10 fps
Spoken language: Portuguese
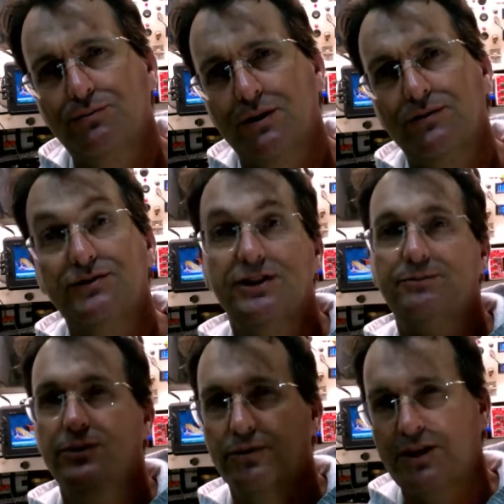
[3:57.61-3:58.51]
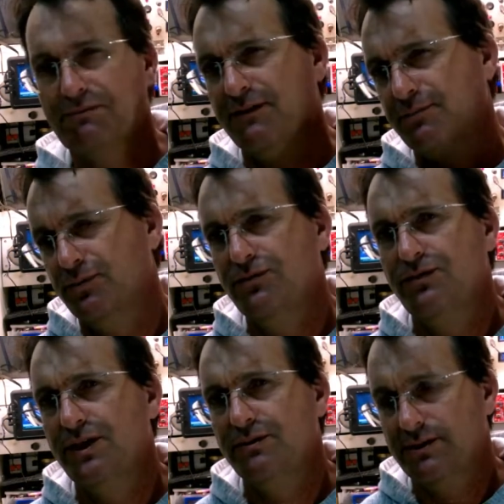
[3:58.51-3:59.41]
para vocês, porque eu trabalhava para o
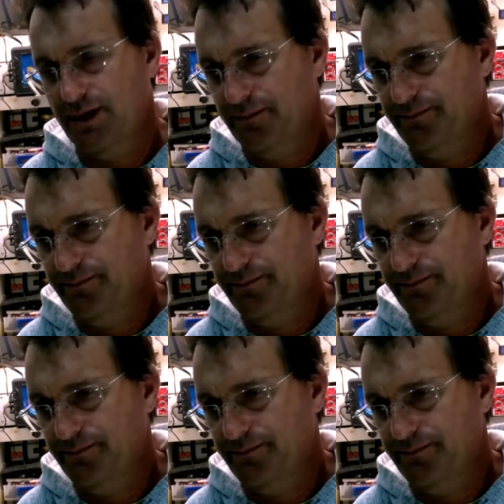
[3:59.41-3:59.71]
governo até.